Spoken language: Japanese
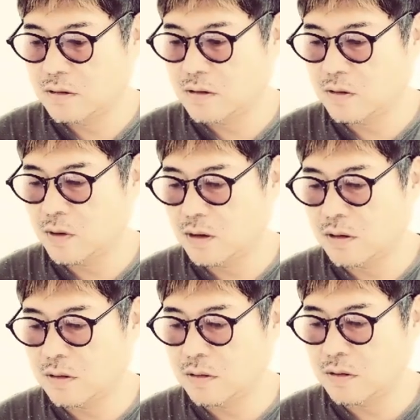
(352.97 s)
G
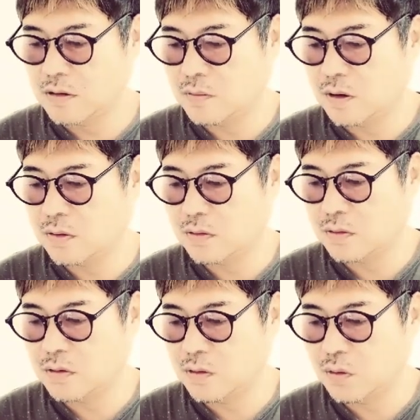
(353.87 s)
メン G メンの
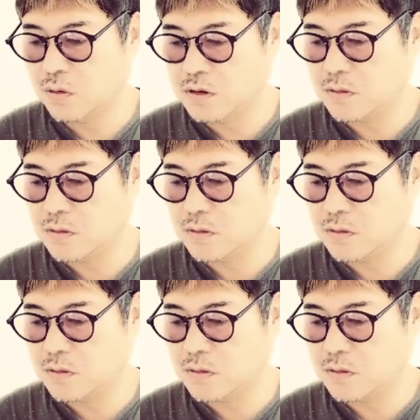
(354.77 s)
その日本の